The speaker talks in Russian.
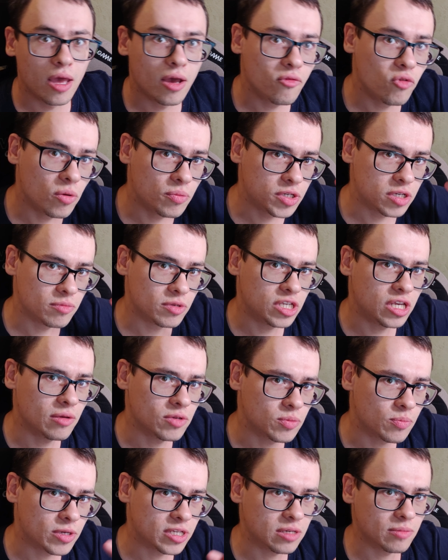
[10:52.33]
В общем, всем
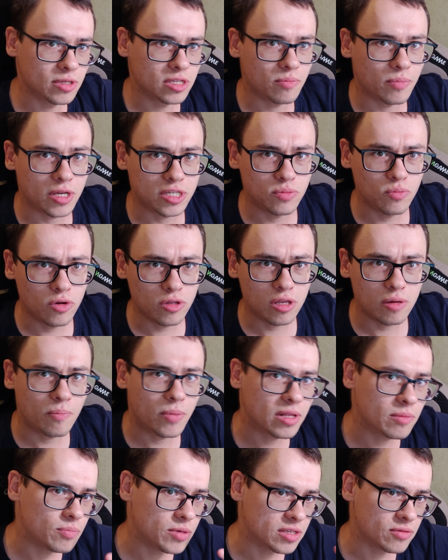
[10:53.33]
спасибо за просмотр,
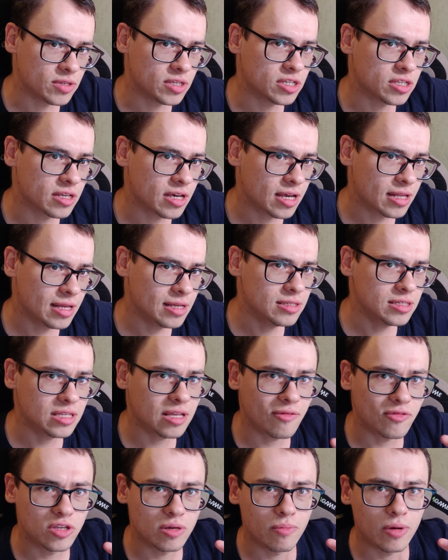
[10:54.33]
подписывайтесь на канал,
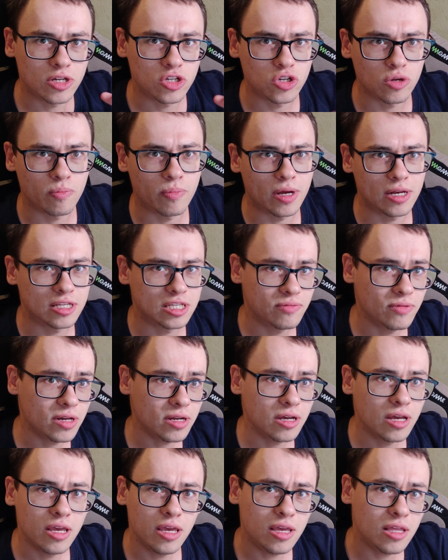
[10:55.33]
ставьте большой палец
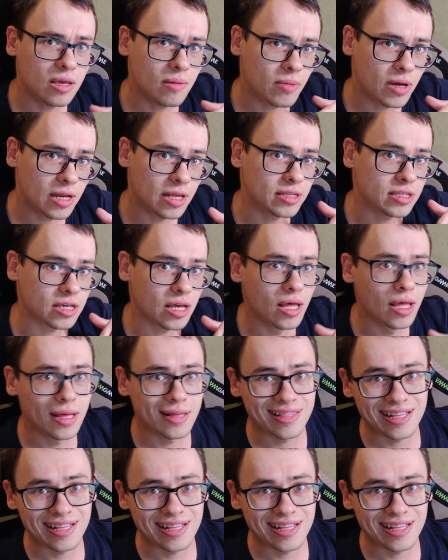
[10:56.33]
вверх и не болейте.